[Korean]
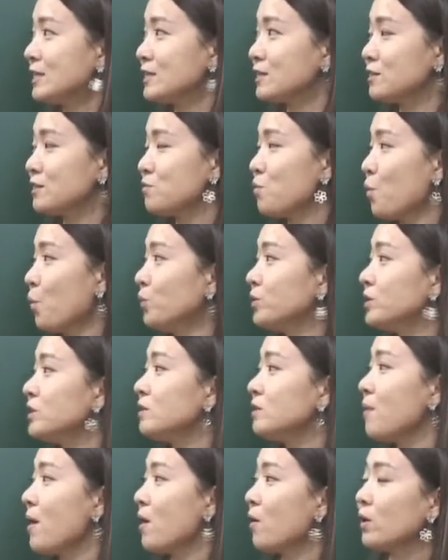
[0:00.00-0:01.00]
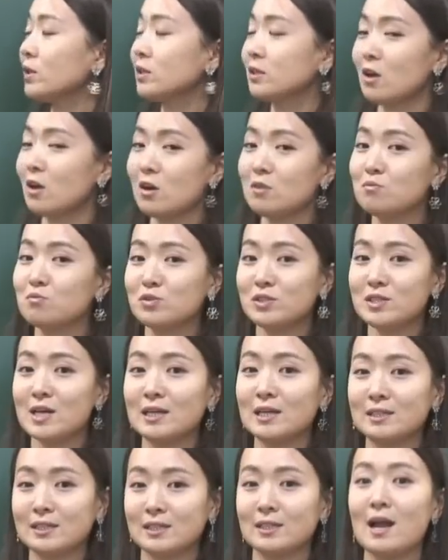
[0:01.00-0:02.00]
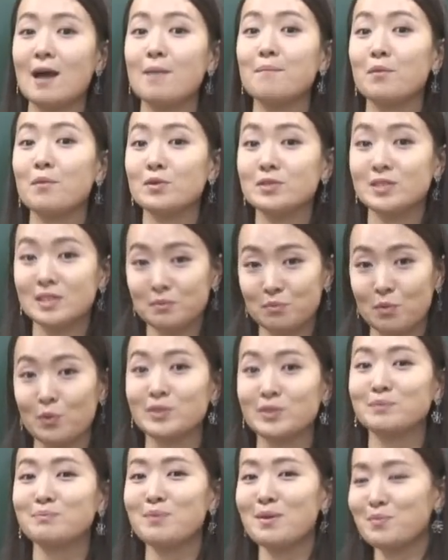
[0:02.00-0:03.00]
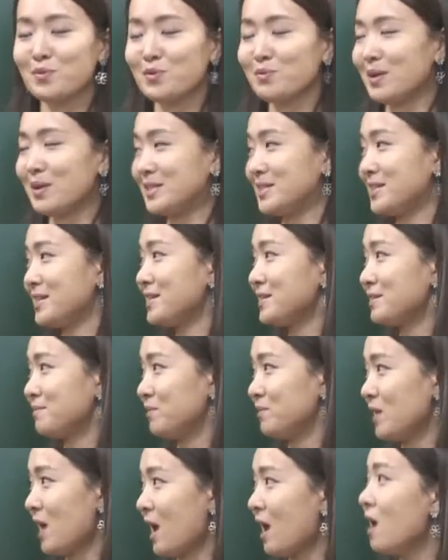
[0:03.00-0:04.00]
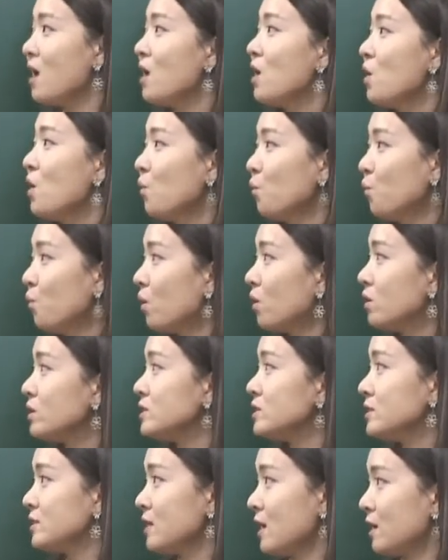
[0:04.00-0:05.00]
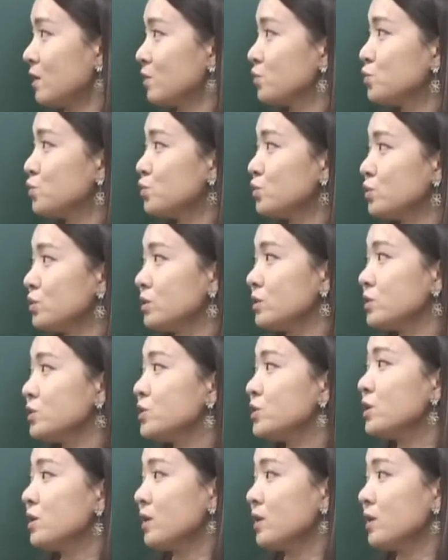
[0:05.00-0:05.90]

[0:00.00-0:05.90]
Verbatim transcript: 자, 그러면 오늘 배웠던 문장들 한 번씩 복습해 보고 마치겠습니다. 我想去